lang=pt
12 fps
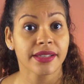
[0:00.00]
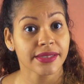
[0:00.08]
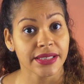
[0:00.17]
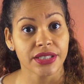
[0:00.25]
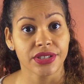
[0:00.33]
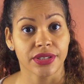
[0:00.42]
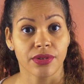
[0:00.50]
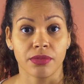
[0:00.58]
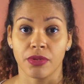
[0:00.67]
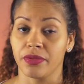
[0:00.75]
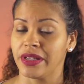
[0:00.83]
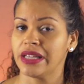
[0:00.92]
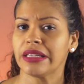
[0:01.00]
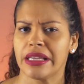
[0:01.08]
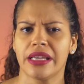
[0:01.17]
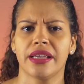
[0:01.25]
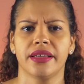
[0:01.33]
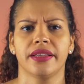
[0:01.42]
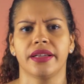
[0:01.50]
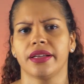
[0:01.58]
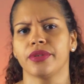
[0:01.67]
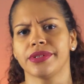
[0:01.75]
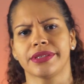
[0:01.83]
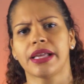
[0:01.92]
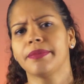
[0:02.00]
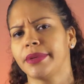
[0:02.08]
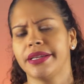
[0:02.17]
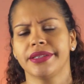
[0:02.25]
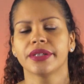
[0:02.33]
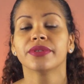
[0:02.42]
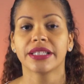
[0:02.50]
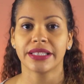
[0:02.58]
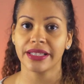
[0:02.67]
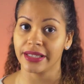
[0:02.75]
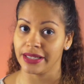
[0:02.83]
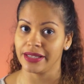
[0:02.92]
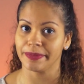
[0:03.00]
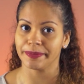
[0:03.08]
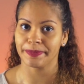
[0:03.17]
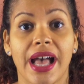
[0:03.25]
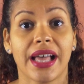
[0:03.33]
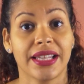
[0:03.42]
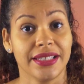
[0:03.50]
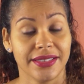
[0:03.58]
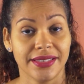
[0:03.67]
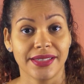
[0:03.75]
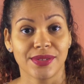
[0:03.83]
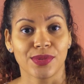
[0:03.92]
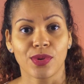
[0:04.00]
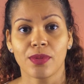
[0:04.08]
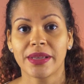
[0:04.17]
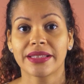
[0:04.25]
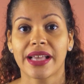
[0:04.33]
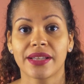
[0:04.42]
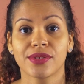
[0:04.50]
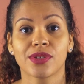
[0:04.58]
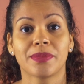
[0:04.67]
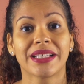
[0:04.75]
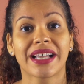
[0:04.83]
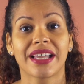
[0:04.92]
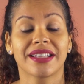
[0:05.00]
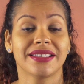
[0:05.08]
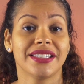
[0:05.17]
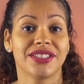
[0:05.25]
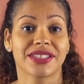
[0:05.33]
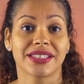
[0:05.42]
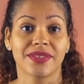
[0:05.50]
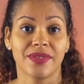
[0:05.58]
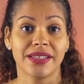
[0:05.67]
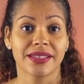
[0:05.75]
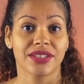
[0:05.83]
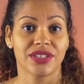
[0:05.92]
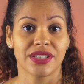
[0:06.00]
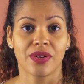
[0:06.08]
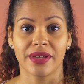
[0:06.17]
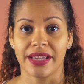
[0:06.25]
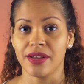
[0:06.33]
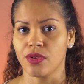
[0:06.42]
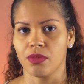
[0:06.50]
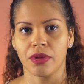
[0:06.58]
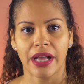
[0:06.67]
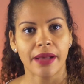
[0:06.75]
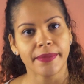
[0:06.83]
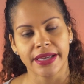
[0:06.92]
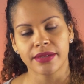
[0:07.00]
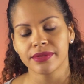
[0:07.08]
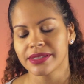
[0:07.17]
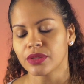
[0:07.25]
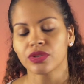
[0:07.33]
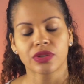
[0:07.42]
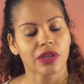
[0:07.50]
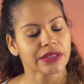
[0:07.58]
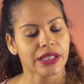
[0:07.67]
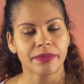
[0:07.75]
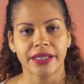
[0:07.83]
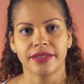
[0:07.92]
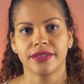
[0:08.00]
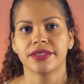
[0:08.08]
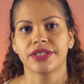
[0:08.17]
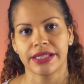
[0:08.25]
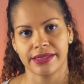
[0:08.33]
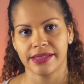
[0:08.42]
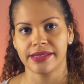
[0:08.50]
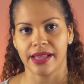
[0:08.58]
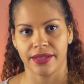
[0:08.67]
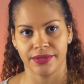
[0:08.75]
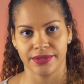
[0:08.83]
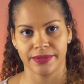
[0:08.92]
racista, como ovelha negra, coisa tá preta ou denegrir. Além disso, comentários sobre características físicas de alguém, como cabelo, são totalmente desnecessários.